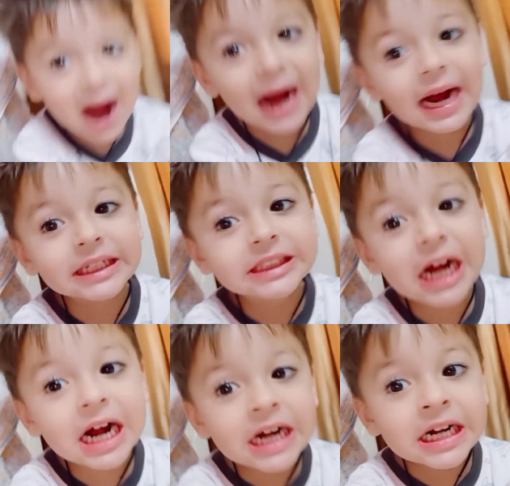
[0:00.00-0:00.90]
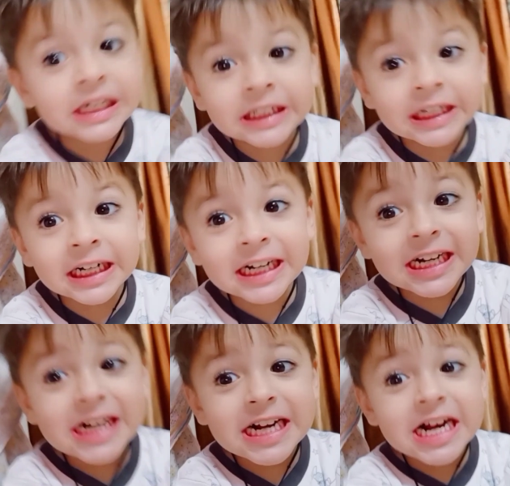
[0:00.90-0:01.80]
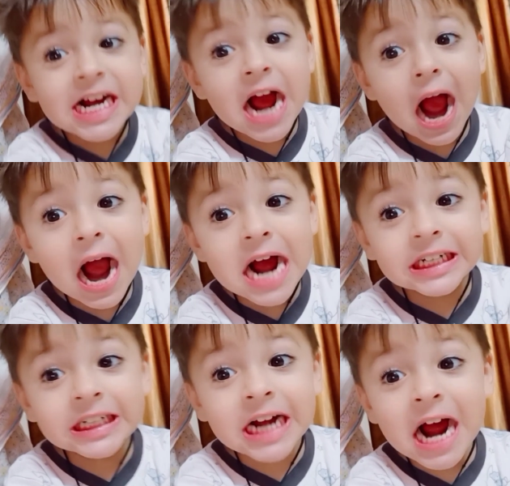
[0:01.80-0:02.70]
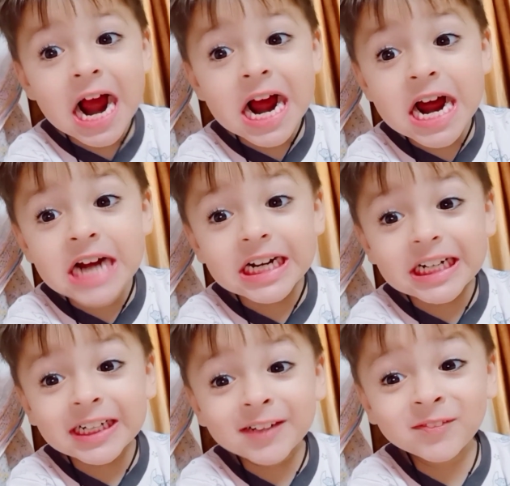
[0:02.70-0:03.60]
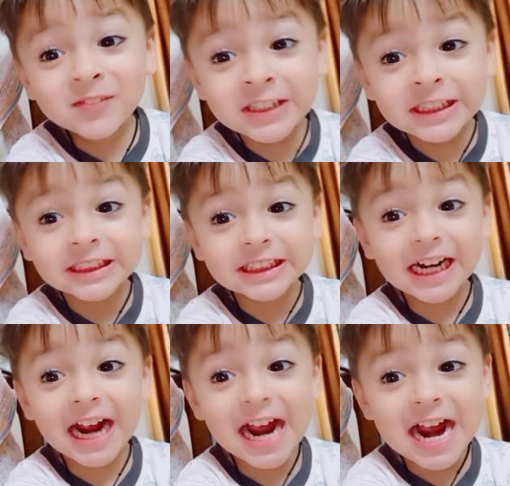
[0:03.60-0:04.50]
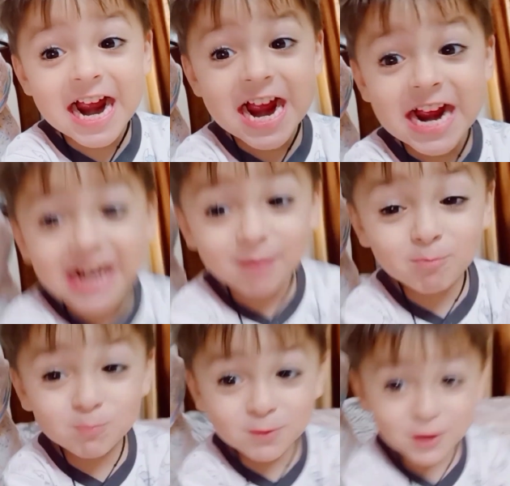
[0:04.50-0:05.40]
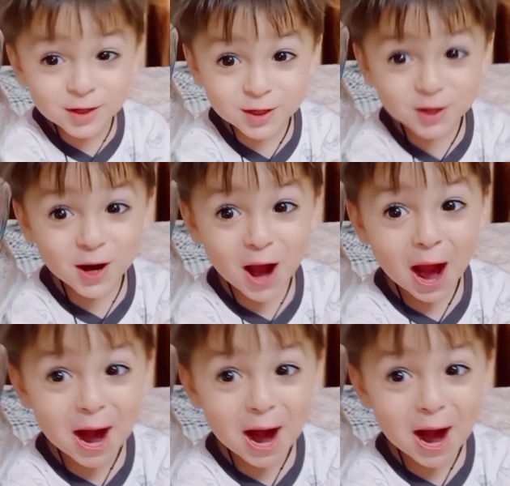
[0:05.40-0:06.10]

पापा कौन से वाला लेके आएंगे बिग या स्मॉल दे दे दे केक रहा है दे केक रहा है